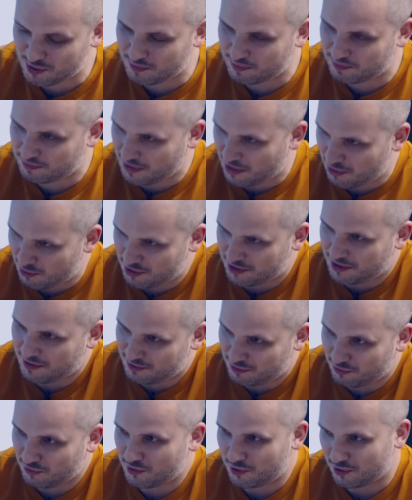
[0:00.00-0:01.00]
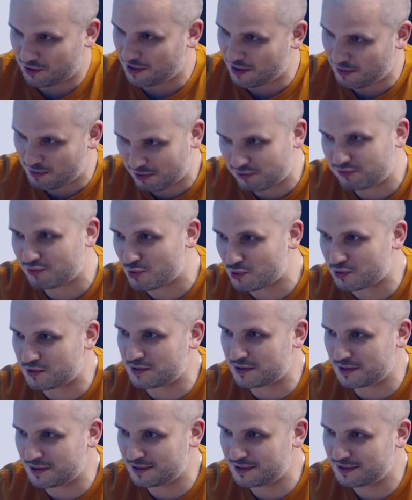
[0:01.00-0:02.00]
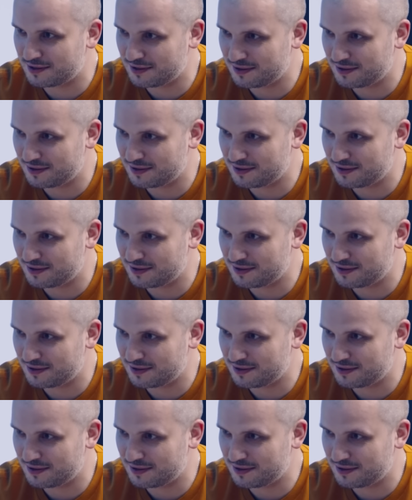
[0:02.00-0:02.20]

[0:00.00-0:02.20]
чтобы какой-то, ну, все-таки был вкус.